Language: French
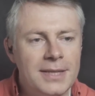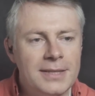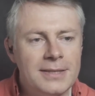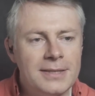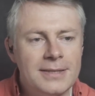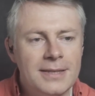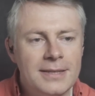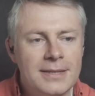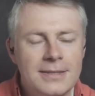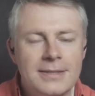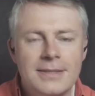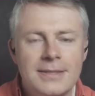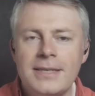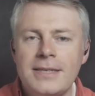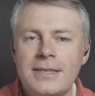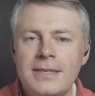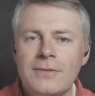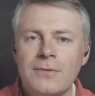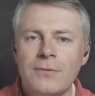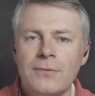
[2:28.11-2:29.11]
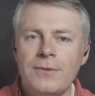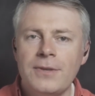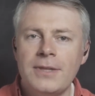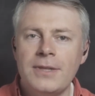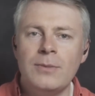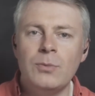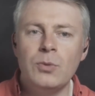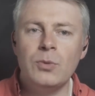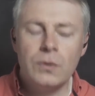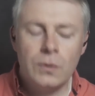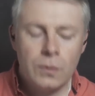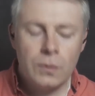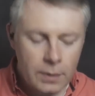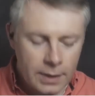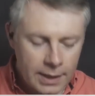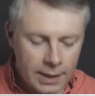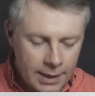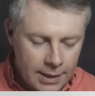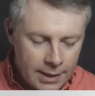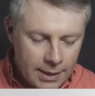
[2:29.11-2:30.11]
Il y a des statistiques qui sont faites, des
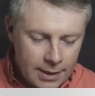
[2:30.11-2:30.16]
mesures